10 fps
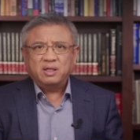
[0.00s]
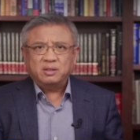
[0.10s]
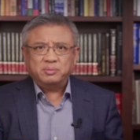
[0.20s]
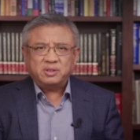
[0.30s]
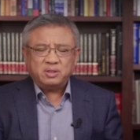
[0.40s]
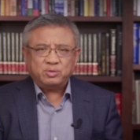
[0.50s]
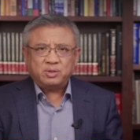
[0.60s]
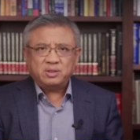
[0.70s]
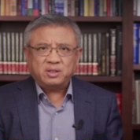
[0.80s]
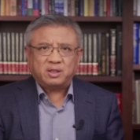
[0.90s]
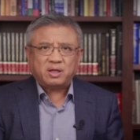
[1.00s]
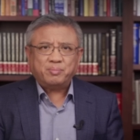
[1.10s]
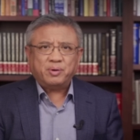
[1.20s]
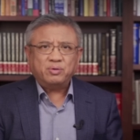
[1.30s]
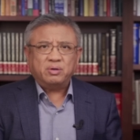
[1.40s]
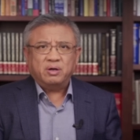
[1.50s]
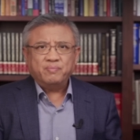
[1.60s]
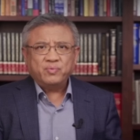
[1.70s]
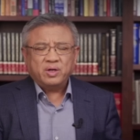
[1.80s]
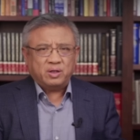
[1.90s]
那么这些专家呢，它包括
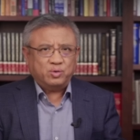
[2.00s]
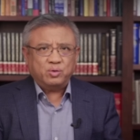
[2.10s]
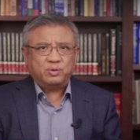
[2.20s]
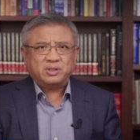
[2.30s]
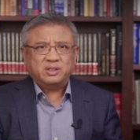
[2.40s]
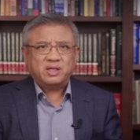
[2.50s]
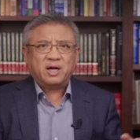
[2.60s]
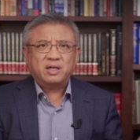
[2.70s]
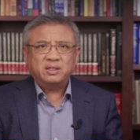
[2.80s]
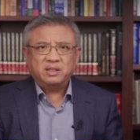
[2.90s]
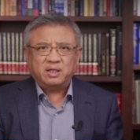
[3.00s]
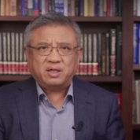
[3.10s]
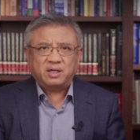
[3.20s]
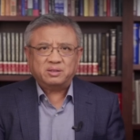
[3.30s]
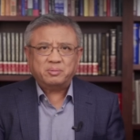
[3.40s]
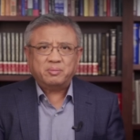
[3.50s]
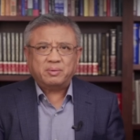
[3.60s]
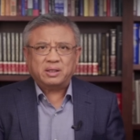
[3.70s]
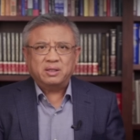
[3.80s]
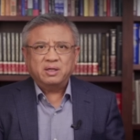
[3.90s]
很多国家，像阿根廷啊，什么
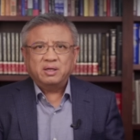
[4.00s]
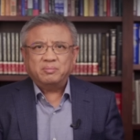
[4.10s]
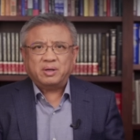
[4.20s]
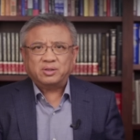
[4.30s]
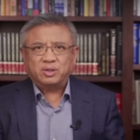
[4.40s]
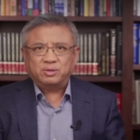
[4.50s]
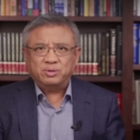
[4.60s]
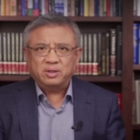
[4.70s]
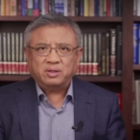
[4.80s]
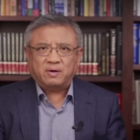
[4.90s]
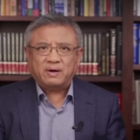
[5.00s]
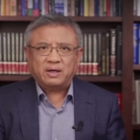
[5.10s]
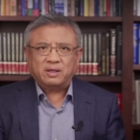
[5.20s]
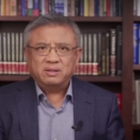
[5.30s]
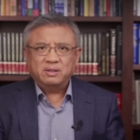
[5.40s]
马马绍尔群岛啊，